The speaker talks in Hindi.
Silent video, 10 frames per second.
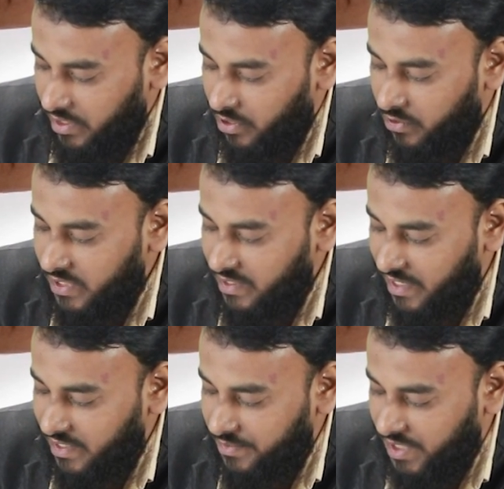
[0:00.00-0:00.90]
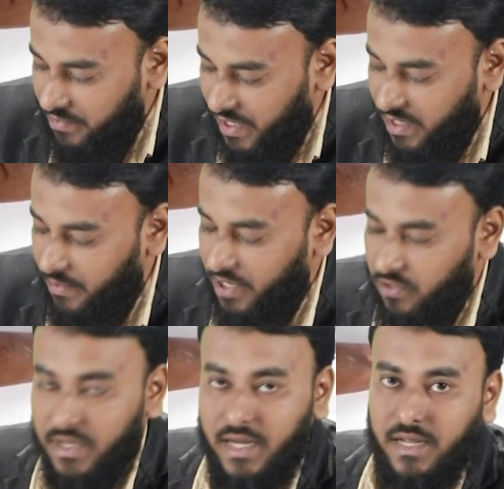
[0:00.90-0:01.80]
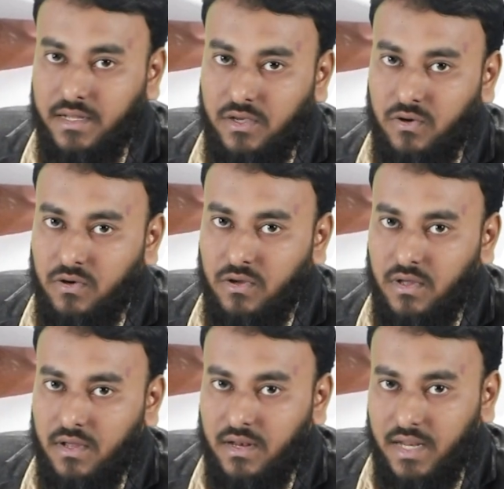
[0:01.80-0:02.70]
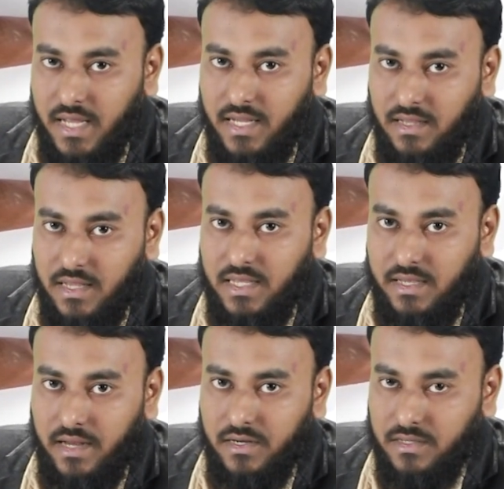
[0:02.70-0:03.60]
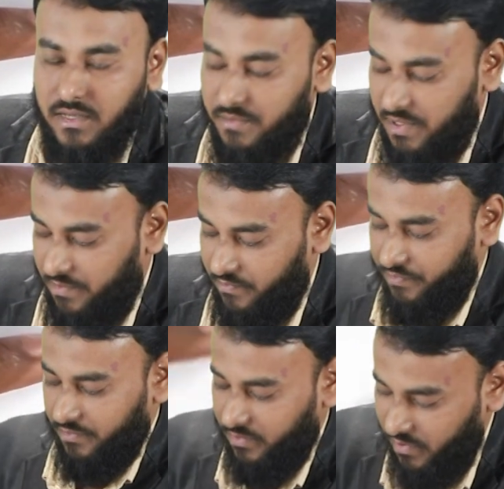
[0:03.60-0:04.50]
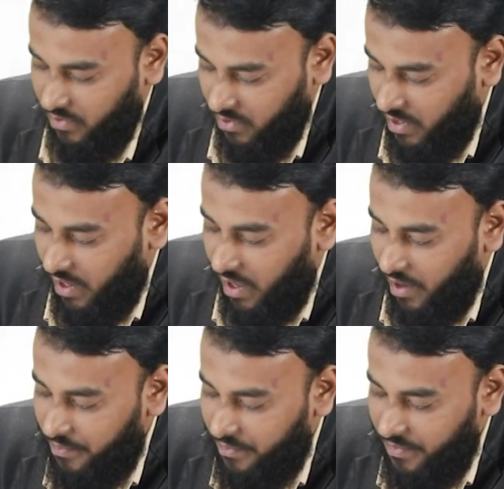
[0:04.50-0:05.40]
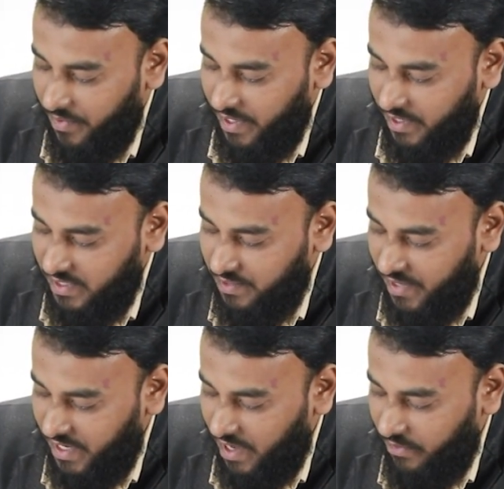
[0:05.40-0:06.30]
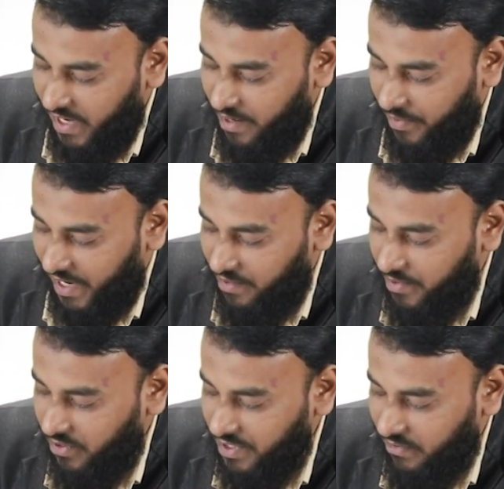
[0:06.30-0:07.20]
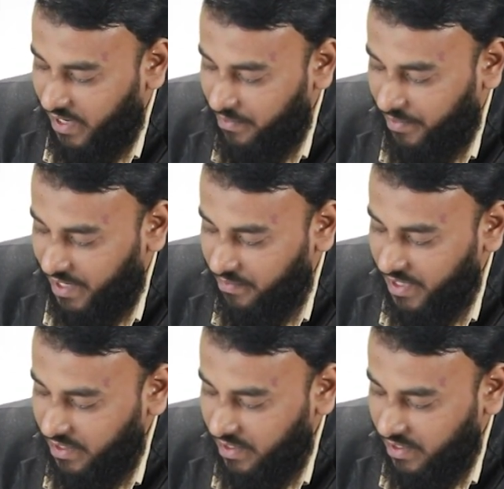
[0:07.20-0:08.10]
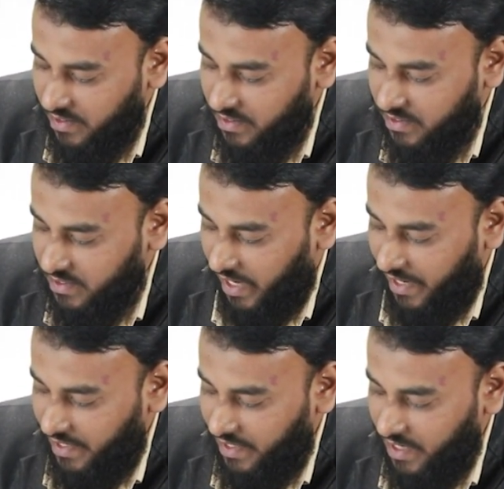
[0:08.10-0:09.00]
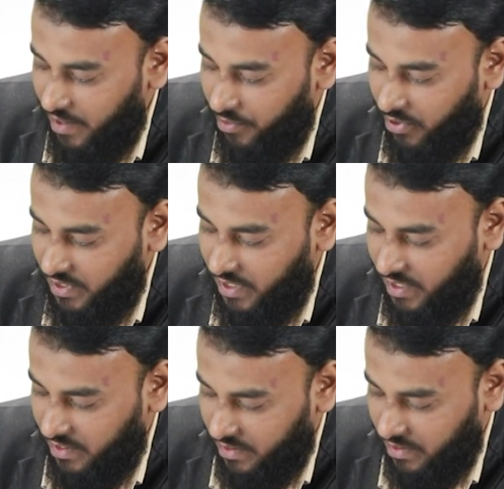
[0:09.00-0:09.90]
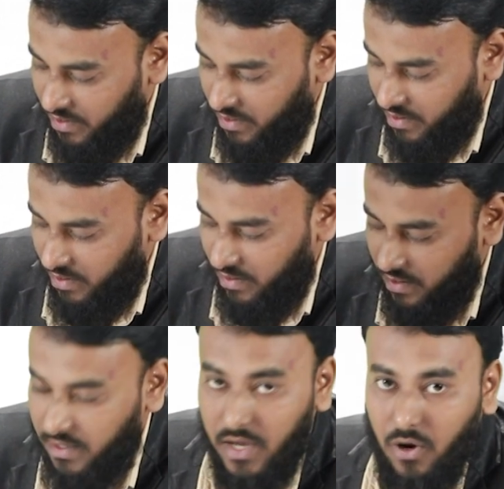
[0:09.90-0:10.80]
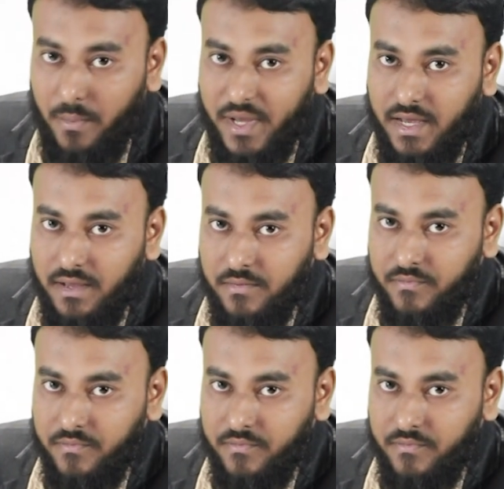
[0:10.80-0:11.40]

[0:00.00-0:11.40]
ये हो सकता है जब सम करने बैठो तो एक क्लिक नहीं हो लेकिन ध्यान रखना अब इसमें ये वाले पार्ट में और ये वाले पार्ट में साइन टी अपॉन टी ये कॉमन है